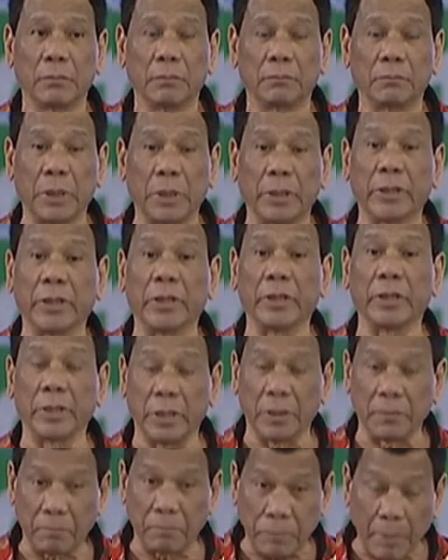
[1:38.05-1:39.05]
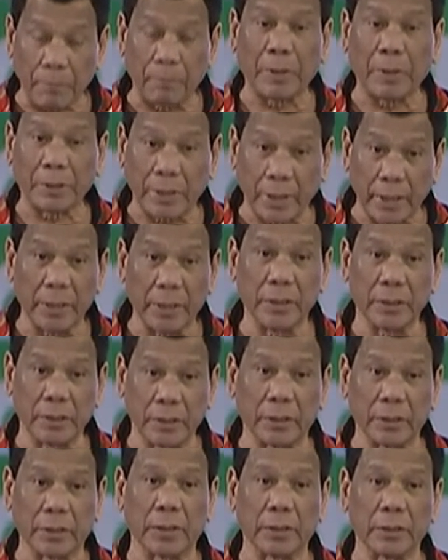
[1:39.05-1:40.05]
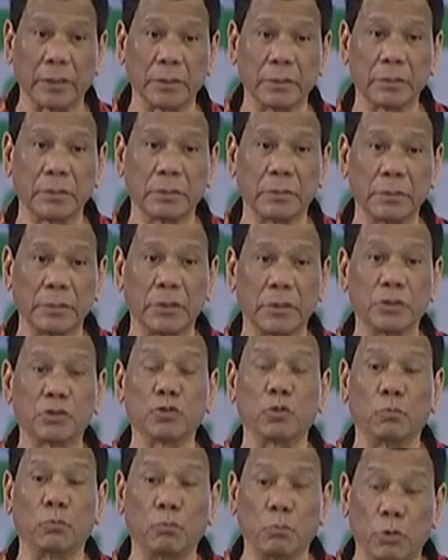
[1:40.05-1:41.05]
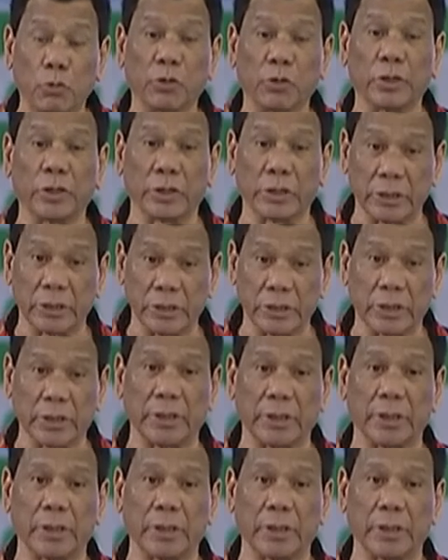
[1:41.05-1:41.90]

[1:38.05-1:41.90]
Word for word: pag hindi papatayin kita, sumbong kita sa kanya.